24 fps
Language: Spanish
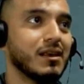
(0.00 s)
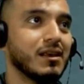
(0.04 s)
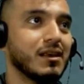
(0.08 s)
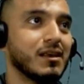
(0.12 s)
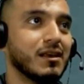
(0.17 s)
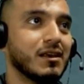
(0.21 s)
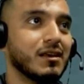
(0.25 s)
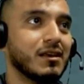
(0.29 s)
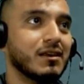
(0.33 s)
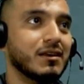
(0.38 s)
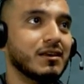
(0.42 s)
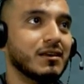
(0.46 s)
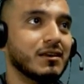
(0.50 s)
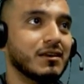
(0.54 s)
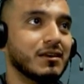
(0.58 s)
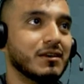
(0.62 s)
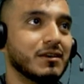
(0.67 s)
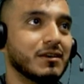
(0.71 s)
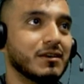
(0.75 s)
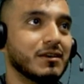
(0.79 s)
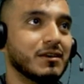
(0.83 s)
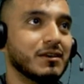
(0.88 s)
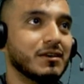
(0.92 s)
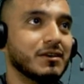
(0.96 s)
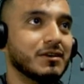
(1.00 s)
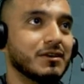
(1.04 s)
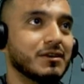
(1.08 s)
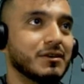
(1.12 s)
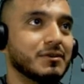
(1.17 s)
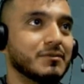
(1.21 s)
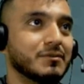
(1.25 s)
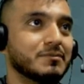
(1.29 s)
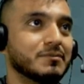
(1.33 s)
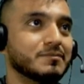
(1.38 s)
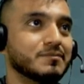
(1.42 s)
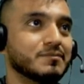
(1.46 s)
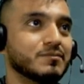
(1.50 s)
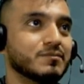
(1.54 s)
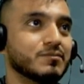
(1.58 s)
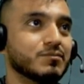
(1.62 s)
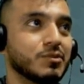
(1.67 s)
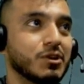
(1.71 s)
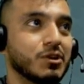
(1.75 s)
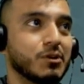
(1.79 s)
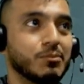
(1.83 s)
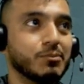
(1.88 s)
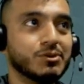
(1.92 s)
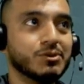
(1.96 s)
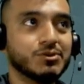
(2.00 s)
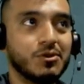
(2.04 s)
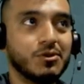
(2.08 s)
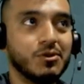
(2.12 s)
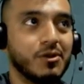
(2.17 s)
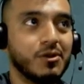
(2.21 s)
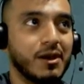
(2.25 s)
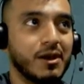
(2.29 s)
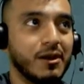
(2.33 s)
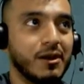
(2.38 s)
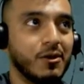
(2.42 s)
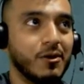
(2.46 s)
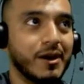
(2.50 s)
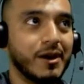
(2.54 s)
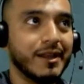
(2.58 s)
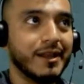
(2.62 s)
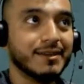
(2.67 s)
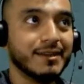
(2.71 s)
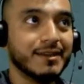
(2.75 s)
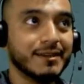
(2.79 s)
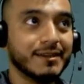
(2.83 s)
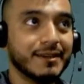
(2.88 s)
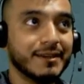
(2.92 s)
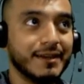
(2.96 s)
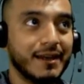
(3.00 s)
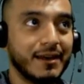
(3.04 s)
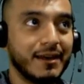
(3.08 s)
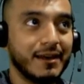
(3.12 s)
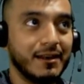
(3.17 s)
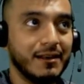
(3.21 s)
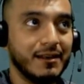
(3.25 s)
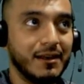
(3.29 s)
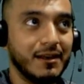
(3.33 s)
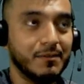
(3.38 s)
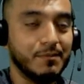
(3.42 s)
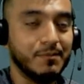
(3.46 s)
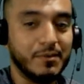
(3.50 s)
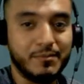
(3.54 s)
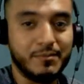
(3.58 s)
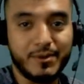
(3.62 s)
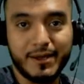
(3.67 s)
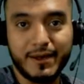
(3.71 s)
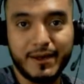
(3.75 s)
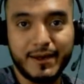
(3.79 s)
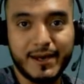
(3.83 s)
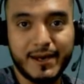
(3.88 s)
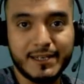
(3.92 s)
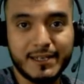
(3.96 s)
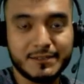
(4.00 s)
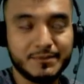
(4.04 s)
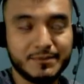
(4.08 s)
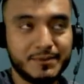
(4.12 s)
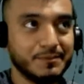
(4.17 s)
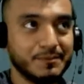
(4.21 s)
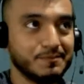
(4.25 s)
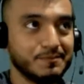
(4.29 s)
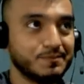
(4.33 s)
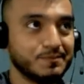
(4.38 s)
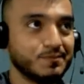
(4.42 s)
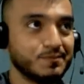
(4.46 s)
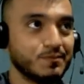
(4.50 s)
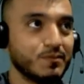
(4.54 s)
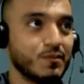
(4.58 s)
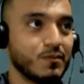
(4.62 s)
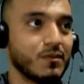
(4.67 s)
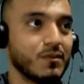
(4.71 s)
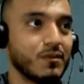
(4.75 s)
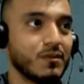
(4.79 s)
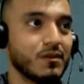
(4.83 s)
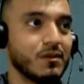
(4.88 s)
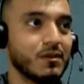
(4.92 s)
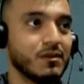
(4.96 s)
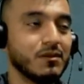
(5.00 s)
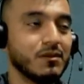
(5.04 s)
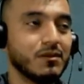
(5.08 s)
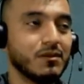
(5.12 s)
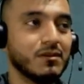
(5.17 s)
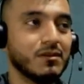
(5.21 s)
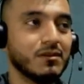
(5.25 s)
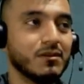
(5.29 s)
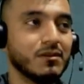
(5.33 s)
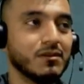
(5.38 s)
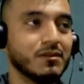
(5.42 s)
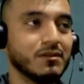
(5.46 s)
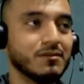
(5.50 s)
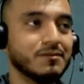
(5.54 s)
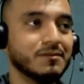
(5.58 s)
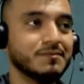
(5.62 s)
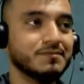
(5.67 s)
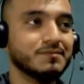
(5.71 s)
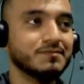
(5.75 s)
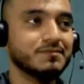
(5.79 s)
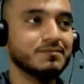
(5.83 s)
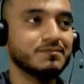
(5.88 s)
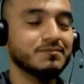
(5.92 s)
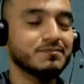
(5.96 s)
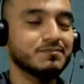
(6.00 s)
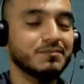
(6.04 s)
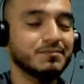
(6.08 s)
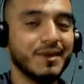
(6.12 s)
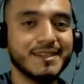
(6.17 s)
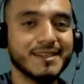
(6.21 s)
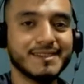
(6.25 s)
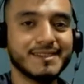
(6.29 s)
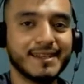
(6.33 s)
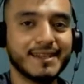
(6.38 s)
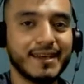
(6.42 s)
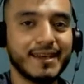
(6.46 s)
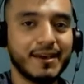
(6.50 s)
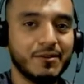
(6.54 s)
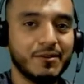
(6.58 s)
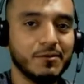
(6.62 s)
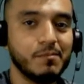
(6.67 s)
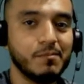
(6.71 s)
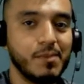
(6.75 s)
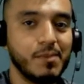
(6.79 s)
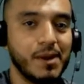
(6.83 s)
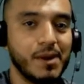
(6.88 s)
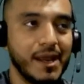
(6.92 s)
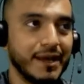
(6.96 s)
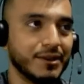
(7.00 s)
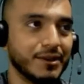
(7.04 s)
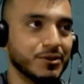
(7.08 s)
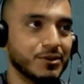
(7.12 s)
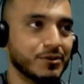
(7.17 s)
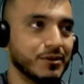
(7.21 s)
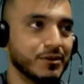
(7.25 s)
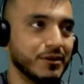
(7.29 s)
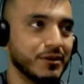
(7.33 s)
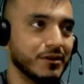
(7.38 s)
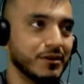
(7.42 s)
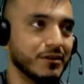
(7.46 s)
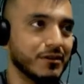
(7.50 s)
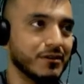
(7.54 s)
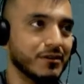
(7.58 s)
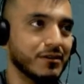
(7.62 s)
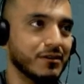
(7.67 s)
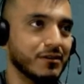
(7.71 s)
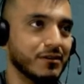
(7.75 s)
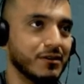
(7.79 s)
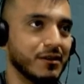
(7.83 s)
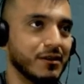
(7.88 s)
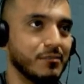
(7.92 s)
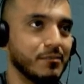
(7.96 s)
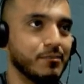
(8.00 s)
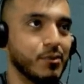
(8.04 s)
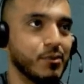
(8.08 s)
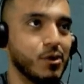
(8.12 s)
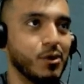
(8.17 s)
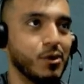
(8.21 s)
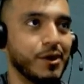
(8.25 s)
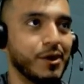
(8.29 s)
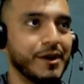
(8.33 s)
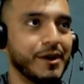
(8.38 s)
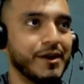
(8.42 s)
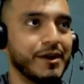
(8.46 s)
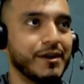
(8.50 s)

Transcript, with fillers: Y bueno, pues con lo que logré entender al, papá de Casper, eh, me dice que hay un plato en, Polonia